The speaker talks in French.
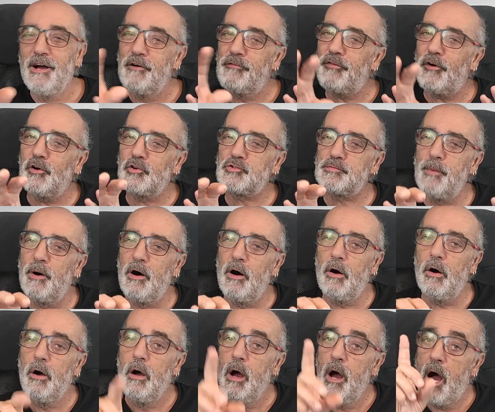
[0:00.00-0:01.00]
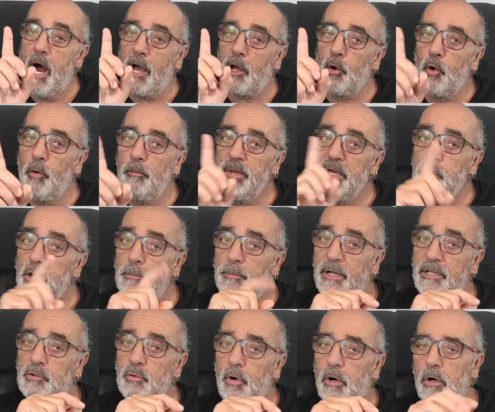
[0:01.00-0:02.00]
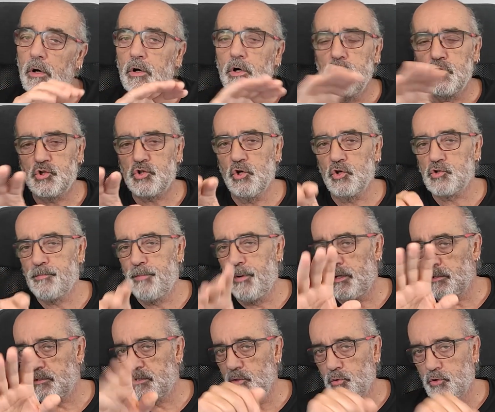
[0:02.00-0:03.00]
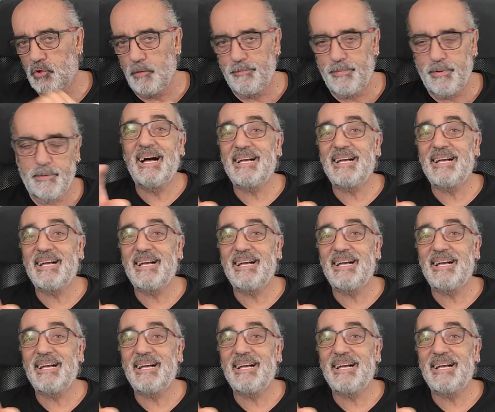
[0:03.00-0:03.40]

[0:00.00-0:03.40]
Franchement, un gros big up à toi, change pas, t'es au top.